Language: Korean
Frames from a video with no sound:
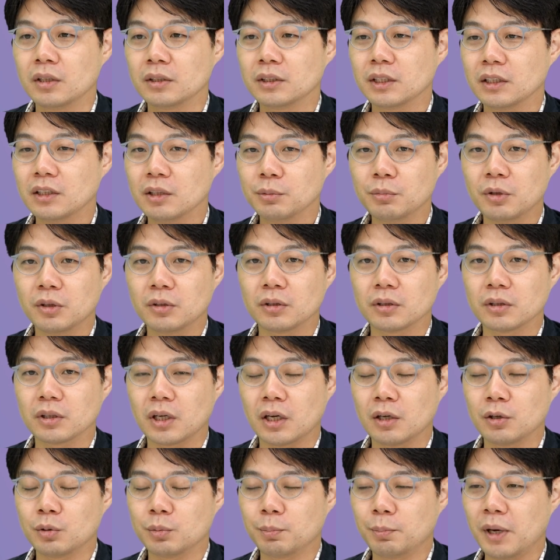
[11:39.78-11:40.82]
짜장면
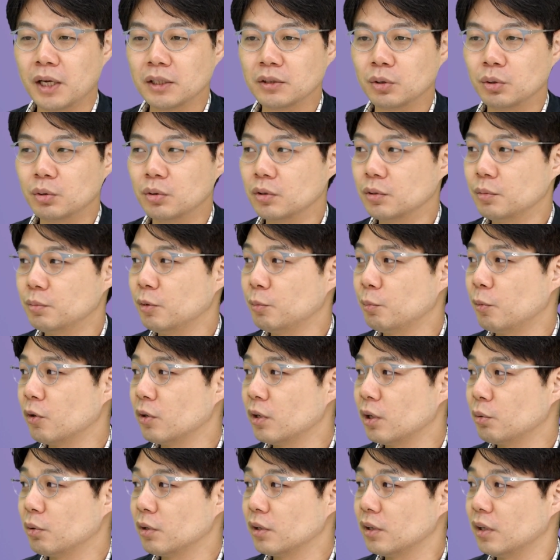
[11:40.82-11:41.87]
아유 팔천 원이면
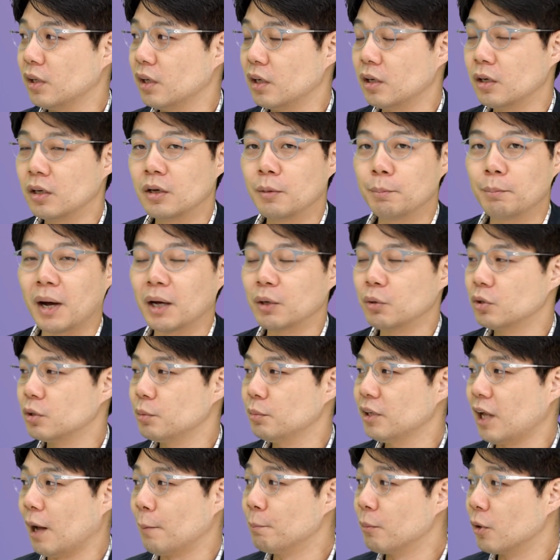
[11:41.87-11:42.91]
먹으려고 그랬는데 만
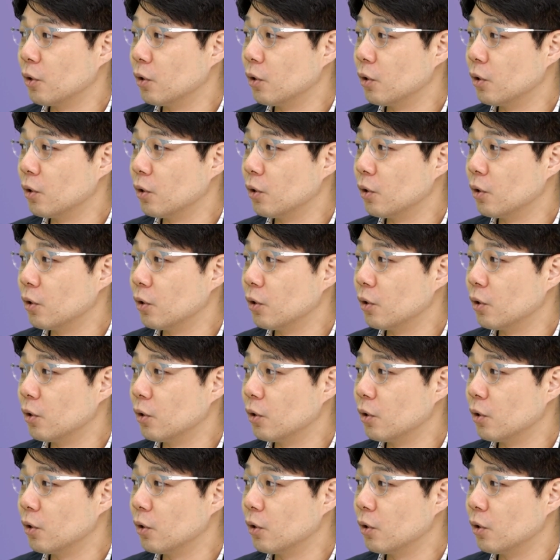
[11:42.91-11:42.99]
원이면 안